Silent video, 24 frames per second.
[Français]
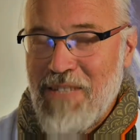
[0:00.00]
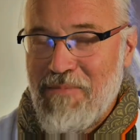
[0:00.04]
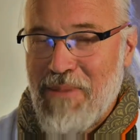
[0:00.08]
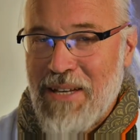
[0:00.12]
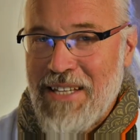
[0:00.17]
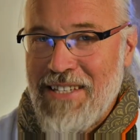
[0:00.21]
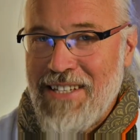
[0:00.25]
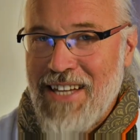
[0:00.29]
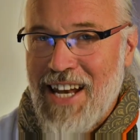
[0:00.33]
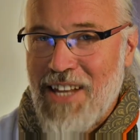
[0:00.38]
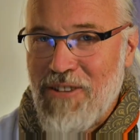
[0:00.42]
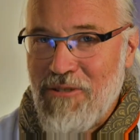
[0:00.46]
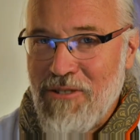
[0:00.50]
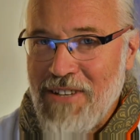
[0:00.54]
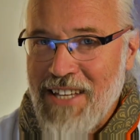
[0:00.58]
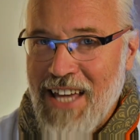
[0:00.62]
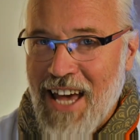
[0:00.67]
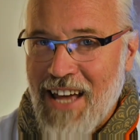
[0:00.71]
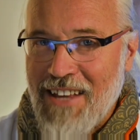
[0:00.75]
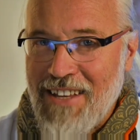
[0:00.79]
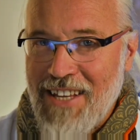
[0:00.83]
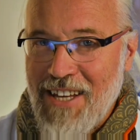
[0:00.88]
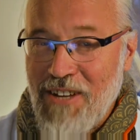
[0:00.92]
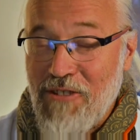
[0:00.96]
spatiale a donc
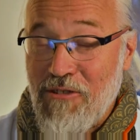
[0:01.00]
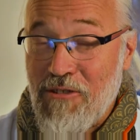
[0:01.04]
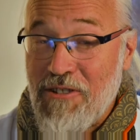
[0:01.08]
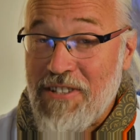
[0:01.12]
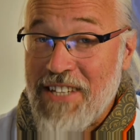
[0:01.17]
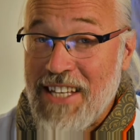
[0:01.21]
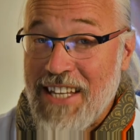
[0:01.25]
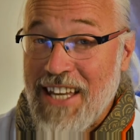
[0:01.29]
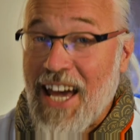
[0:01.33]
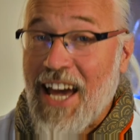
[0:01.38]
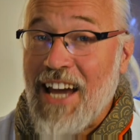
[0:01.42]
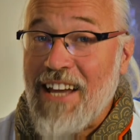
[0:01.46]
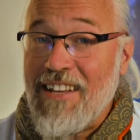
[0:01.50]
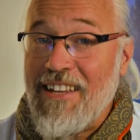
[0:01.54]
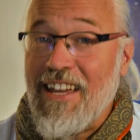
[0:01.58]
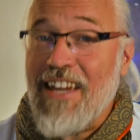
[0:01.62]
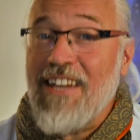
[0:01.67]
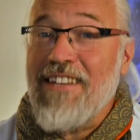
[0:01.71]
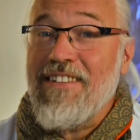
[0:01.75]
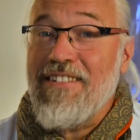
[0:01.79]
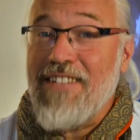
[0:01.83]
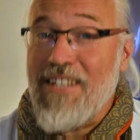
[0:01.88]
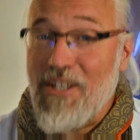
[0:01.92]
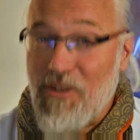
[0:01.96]
gardé une de ses
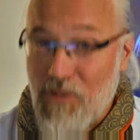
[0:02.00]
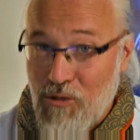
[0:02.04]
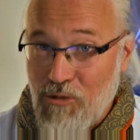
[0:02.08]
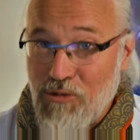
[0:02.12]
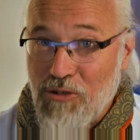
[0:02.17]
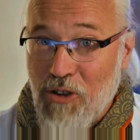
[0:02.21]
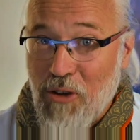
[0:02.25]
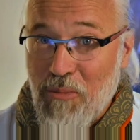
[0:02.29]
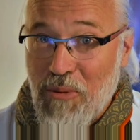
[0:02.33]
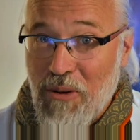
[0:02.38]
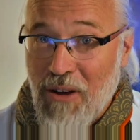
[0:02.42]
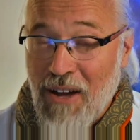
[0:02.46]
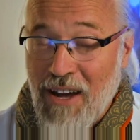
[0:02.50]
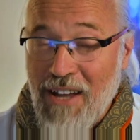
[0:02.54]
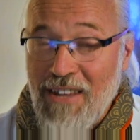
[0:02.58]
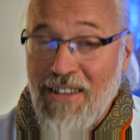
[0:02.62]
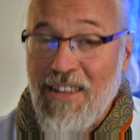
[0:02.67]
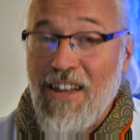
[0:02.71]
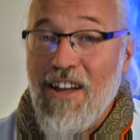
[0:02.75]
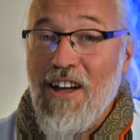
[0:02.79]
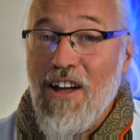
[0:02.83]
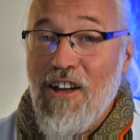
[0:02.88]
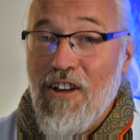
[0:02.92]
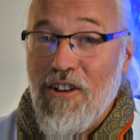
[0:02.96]
caractéristiques
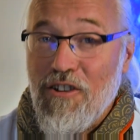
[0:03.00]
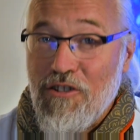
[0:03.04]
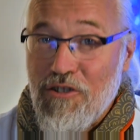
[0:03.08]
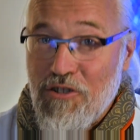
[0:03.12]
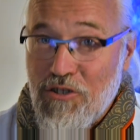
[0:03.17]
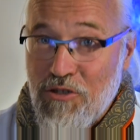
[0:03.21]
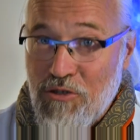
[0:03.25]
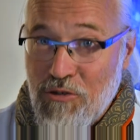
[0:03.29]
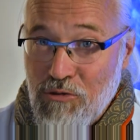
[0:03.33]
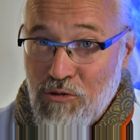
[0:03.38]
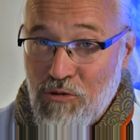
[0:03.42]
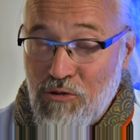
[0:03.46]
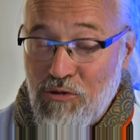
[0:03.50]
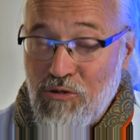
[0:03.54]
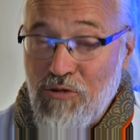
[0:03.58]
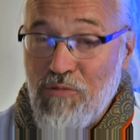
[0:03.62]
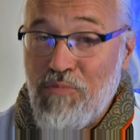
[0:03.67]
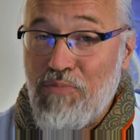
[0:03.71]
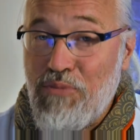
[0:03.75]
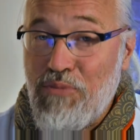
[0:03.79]
contemporaines, son goût